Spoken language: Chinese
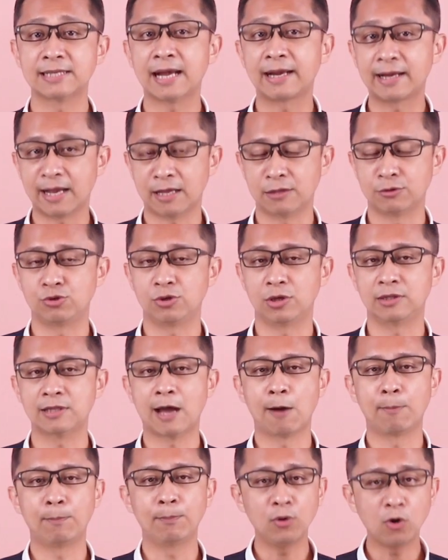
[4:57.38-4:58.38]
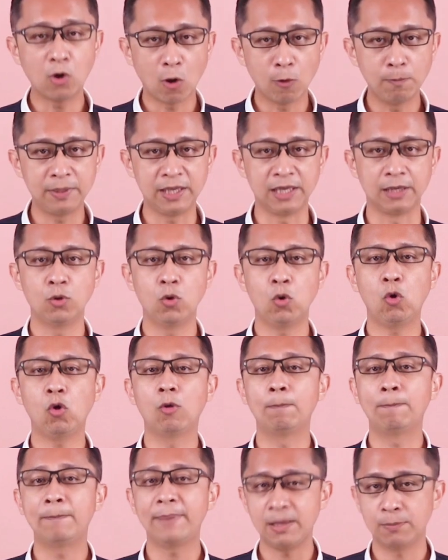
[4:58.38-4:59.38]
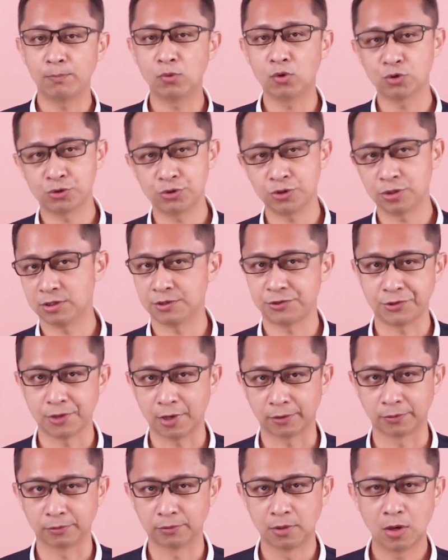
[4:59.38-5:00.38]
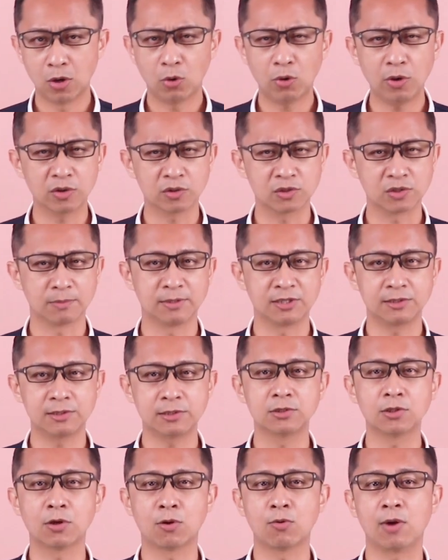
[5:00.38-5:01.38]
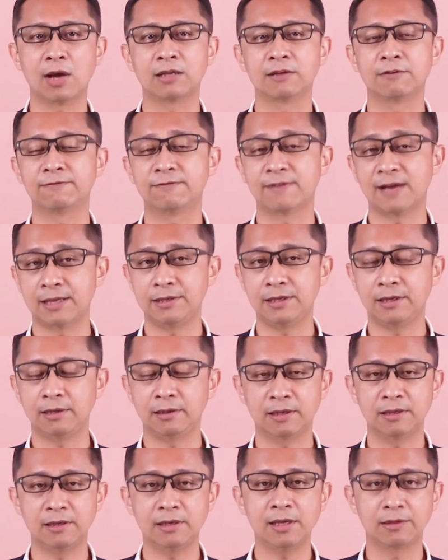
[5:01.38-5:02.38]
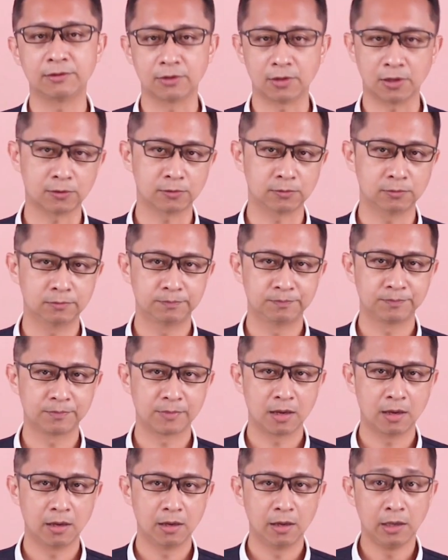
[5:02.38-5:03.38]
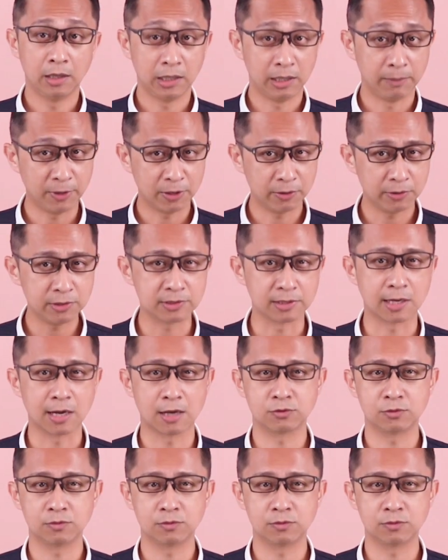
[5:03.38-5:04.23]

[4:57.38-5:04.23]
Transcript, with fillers: 在感觉到不公平或被剥削的时候会有什么自动化的反应跟念头。你不用一直告